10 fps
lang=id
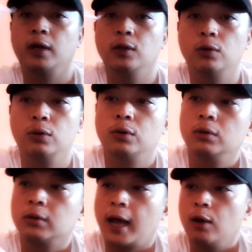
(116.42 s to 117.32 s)
itu
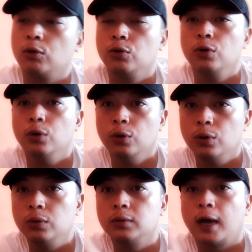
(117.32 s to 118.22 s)
kalau dulu
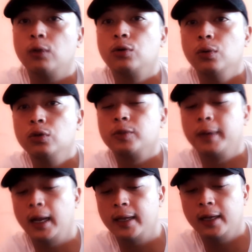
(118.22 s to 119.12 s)
kalau dulu
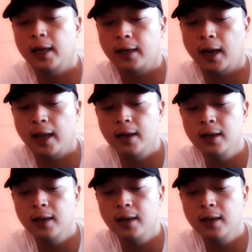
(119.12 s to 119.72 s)
sebenarnya ini adalah